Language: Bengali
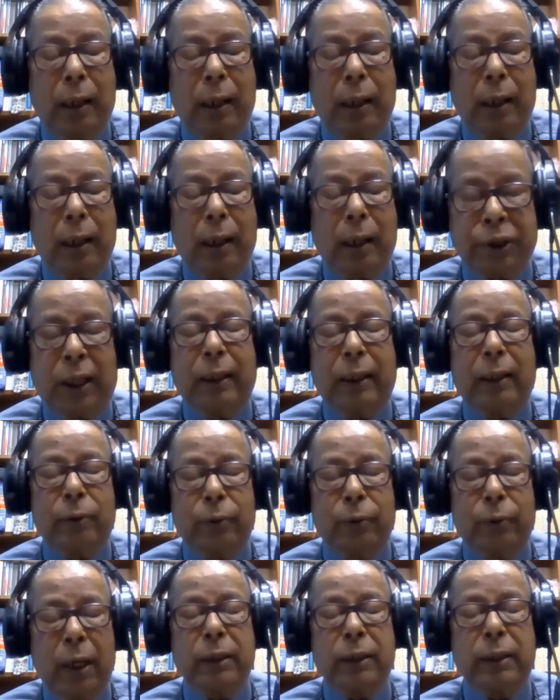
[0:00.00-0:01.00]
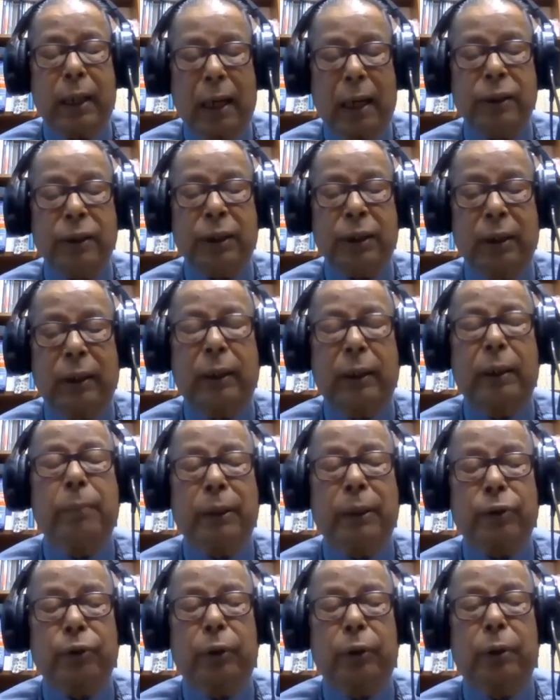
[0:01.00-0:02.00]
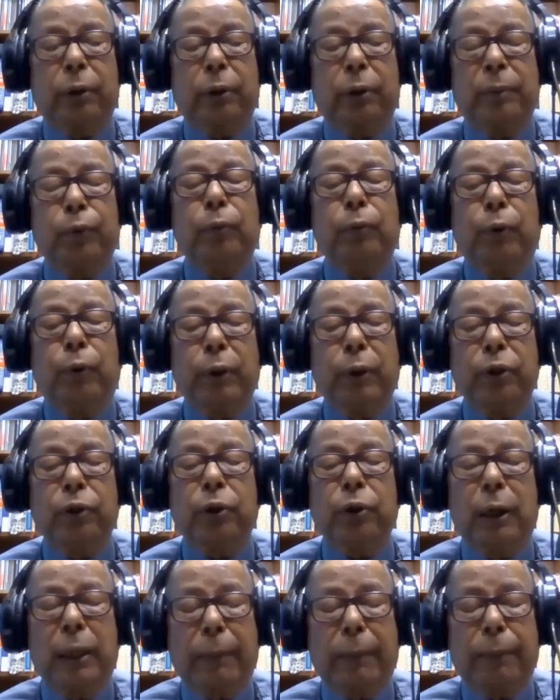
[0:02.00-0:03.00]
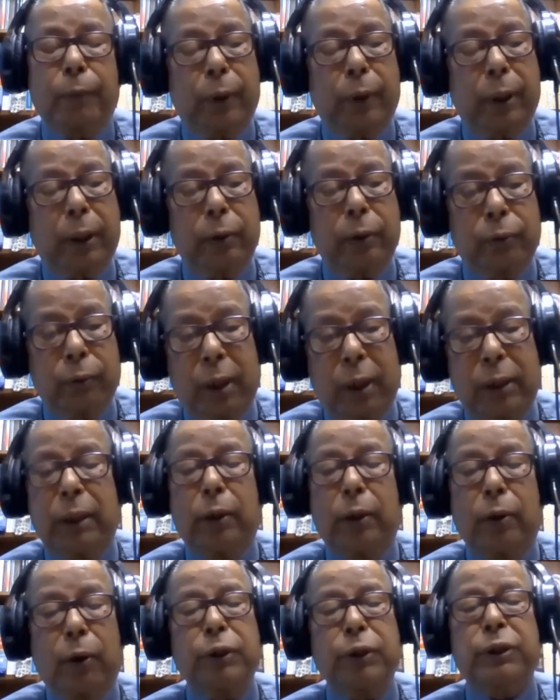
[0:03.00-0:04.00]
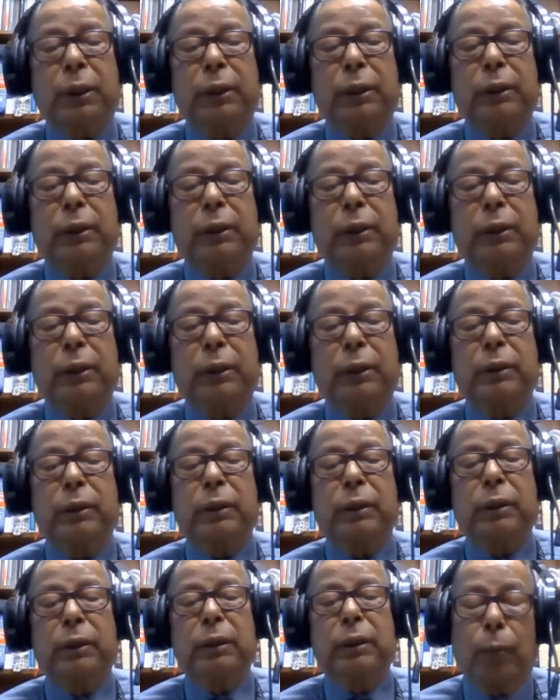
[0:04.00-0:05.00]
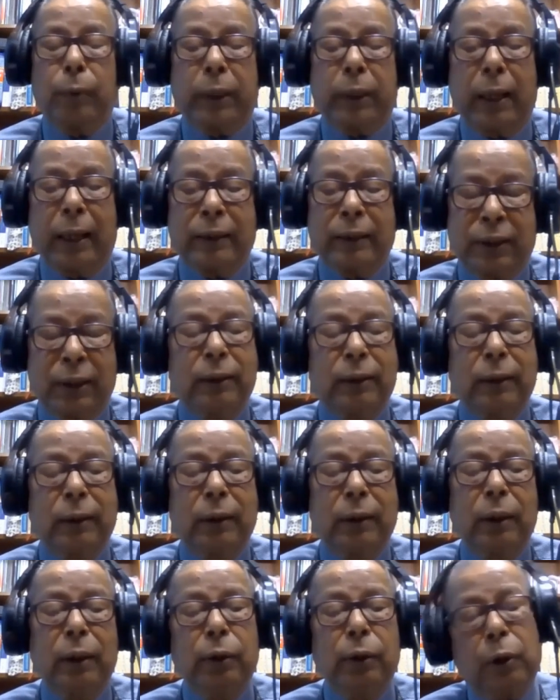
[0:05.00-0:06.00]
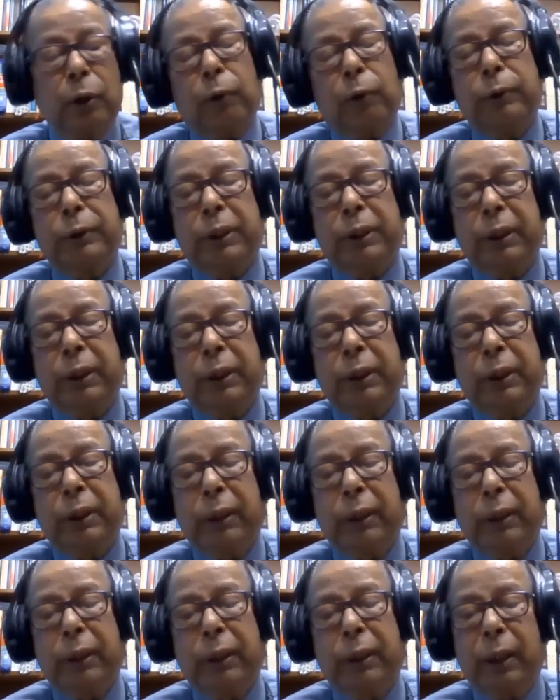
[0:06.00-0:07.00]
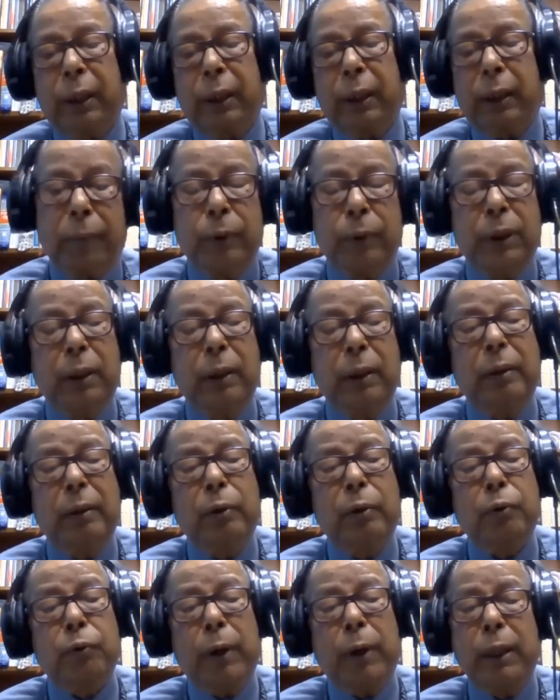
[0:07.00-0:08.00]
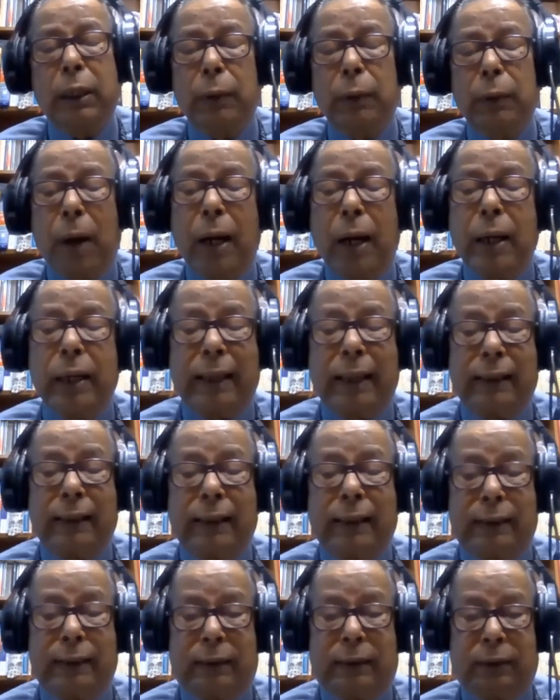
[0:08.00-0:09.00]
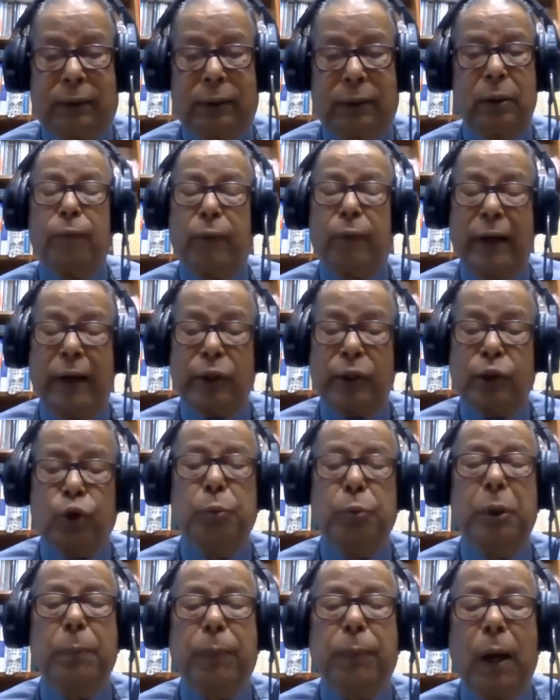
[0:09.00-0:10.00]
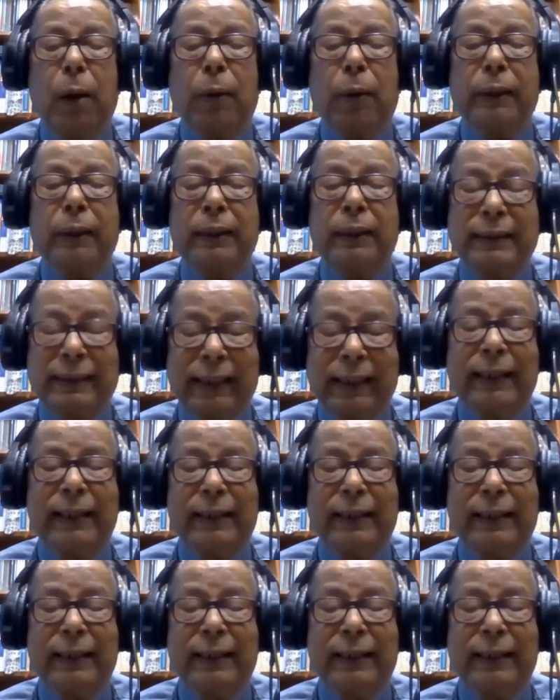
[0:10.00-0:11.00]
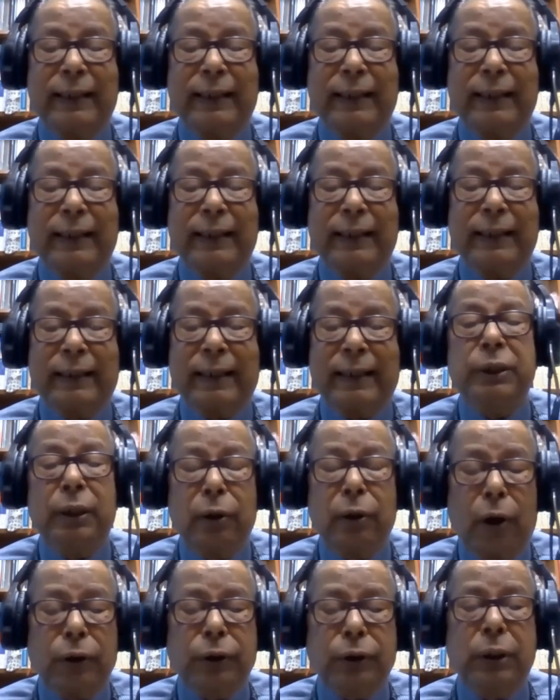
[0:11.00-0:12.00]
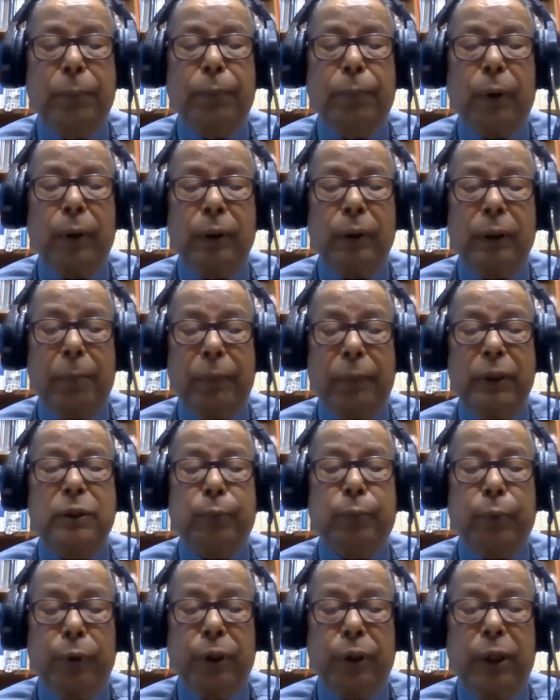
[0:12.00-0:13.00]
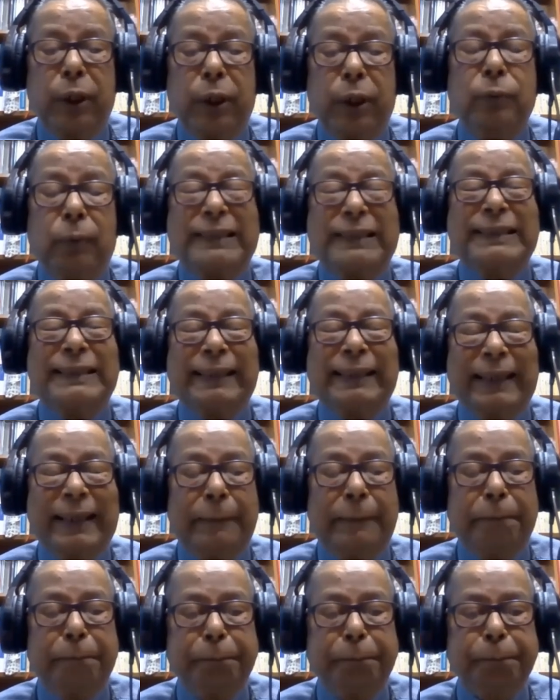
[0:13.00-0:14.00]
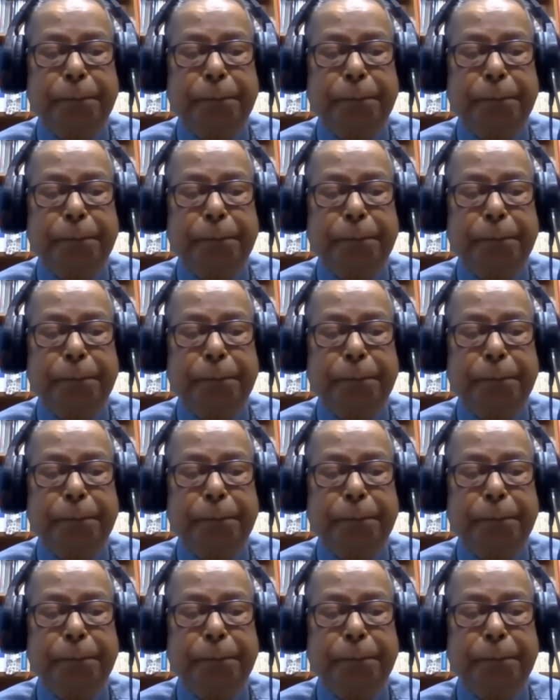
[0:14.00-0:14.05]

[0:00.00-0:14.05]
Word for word: নয় সালে দু সালে নির্বাচনে বিপুল ভোটে জয়লাভ করে দু সালে তিনি যখন ক্ষমতায় আসেন তখন থেকে কিন্তু পদ্মা উইদিন টোয়েন্টি ওয়ান ডেজ অফ হার অ্যাসিউমিং পাওয়ার ইন দ্য সেকেন্ড টার্ম শি লঞ্চ দি পদ্মা ব্রিজ প্রজেক্ট ওয়ান্স এগেইন